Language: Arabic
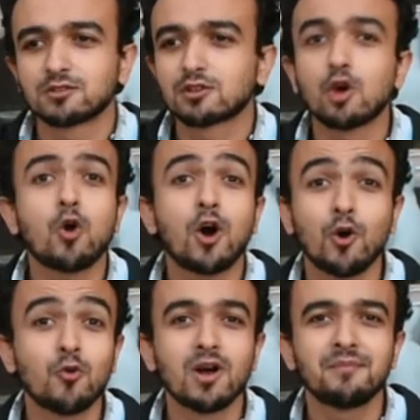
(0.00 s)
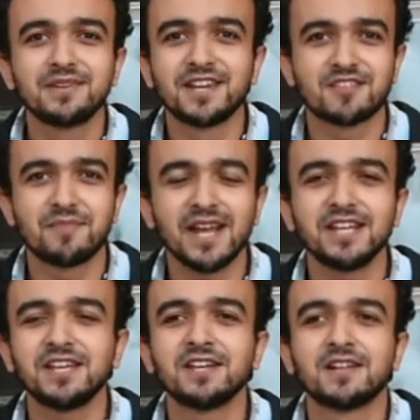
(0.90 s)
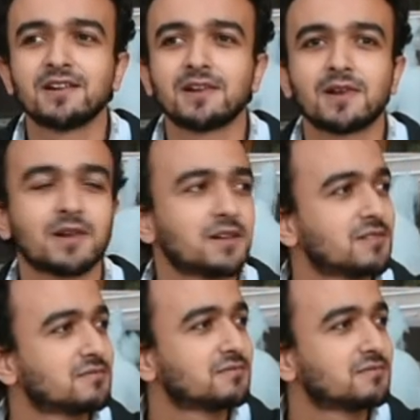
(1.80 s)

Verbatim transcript: التطوع هو بالنسبة لي آه،